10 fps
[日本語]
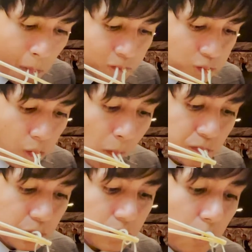どうかという
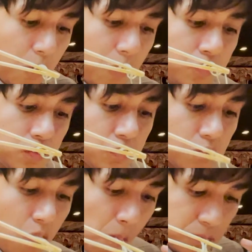と、まあ醤油
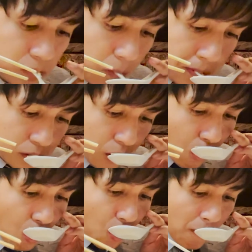ラーメンですね。こ
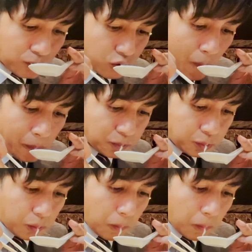れは好みが分かれ